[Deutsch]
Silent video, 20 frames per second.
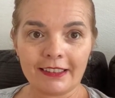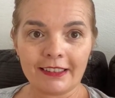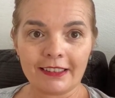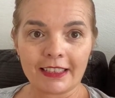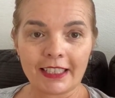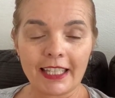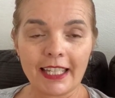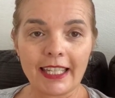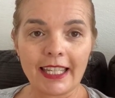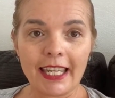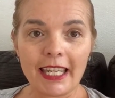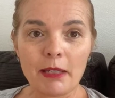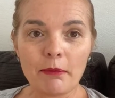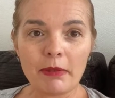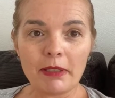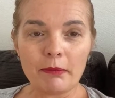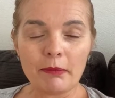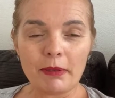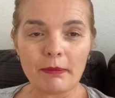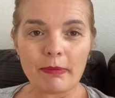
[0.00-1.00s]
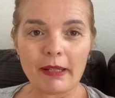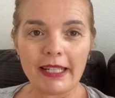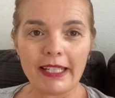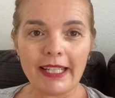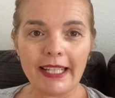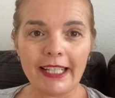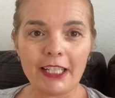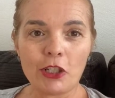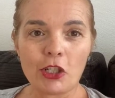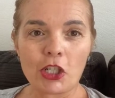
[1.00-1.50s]
gegeben mit bei
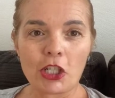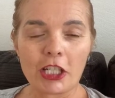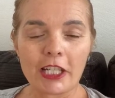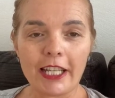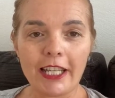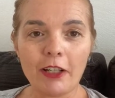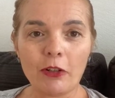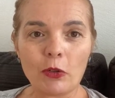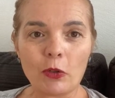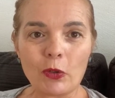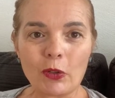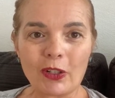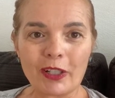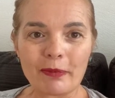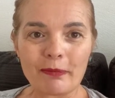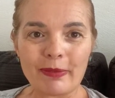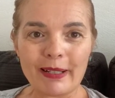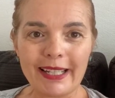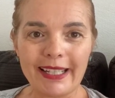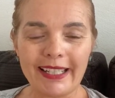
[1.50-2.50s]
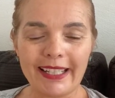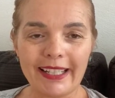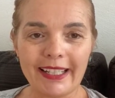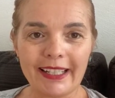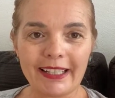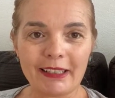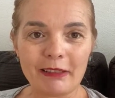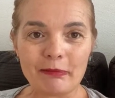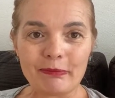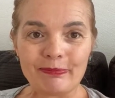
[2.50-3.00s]
der Entstehung, bei
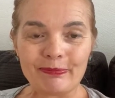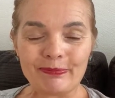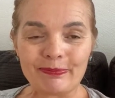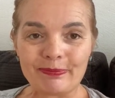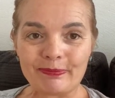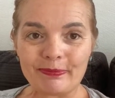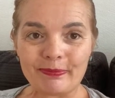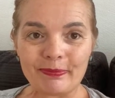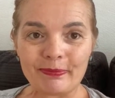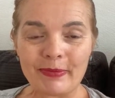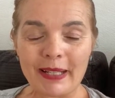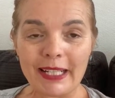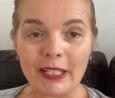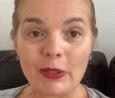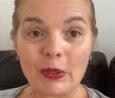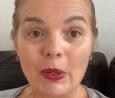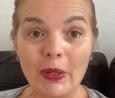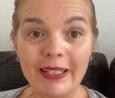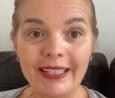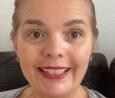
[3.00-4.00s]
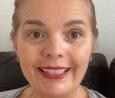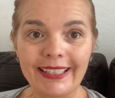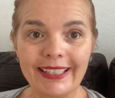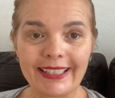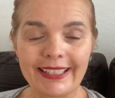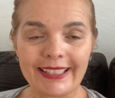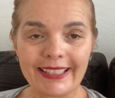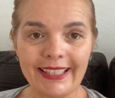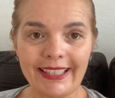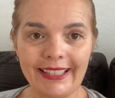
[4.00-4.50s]
der mein
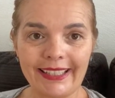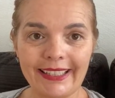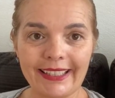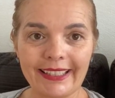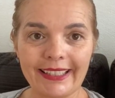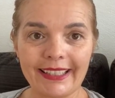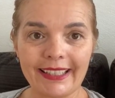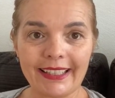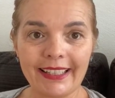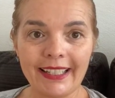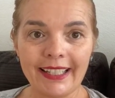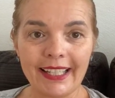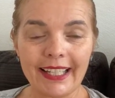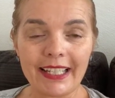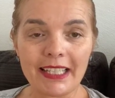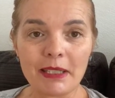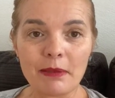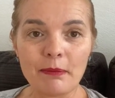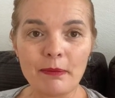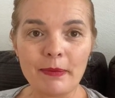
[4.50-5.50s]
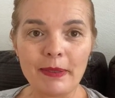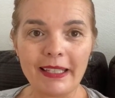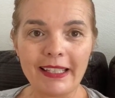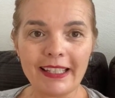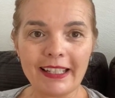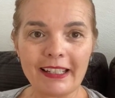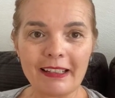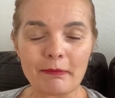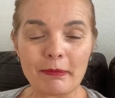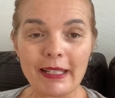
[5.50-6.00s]
göttliches Ich ist
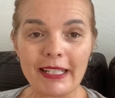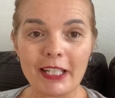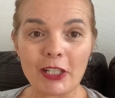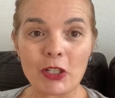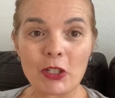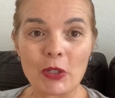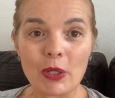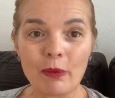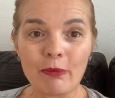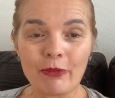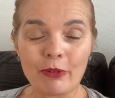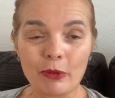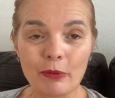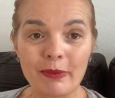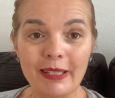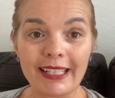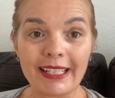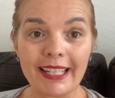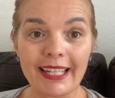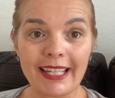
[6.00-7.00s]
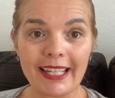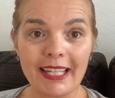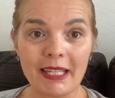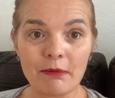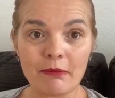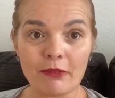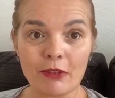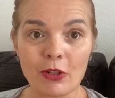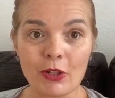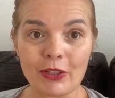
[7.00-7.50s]
mir bei der Schöpfung
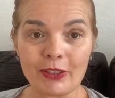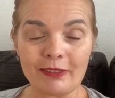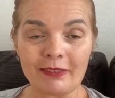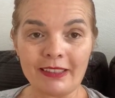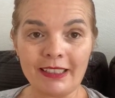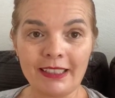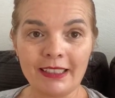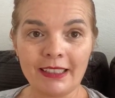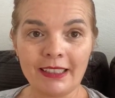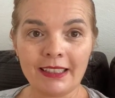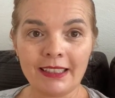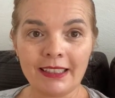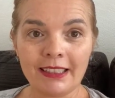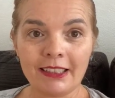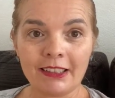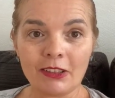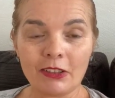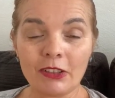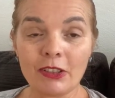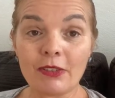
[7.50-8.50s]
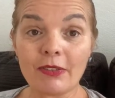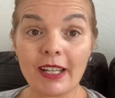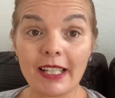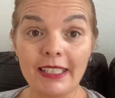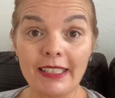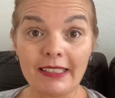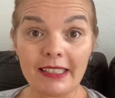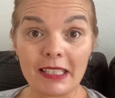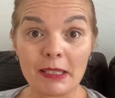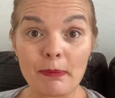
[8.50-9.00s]
mitgegeben worden. Und zwar
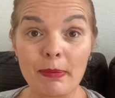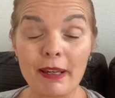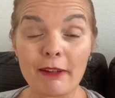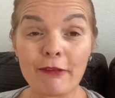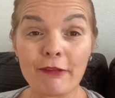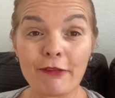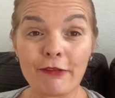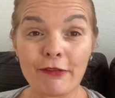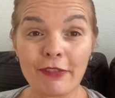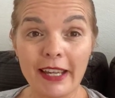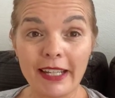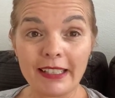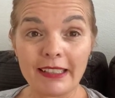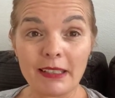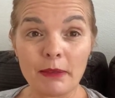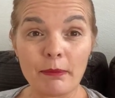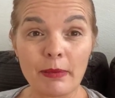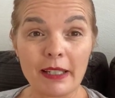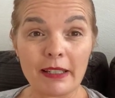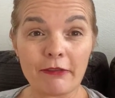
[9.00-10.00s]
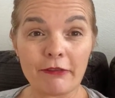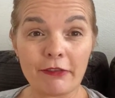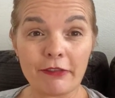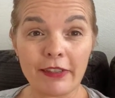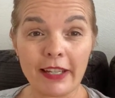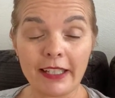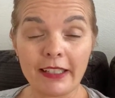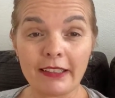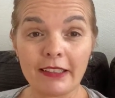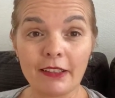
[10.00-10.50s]
dieses perfekte,
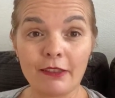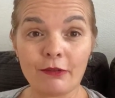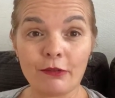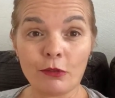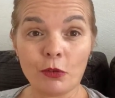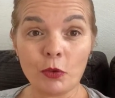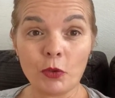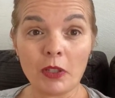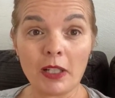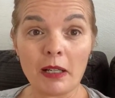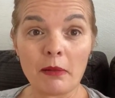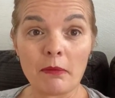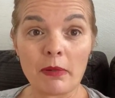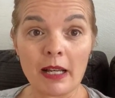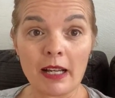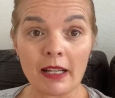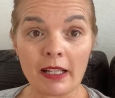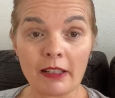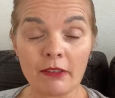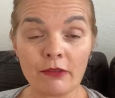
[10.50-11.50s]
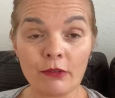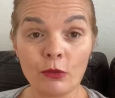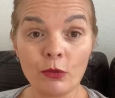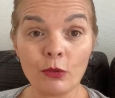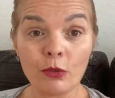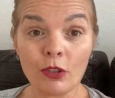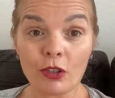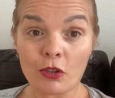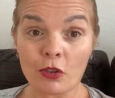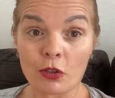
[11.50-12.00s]
perfekte, wunderbare,
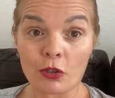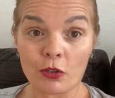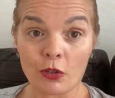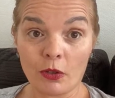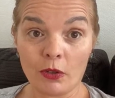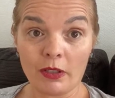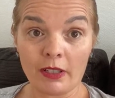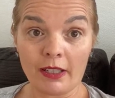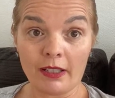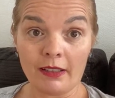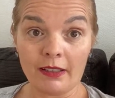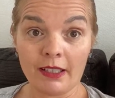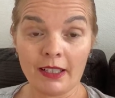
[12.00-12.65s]
wunderschöne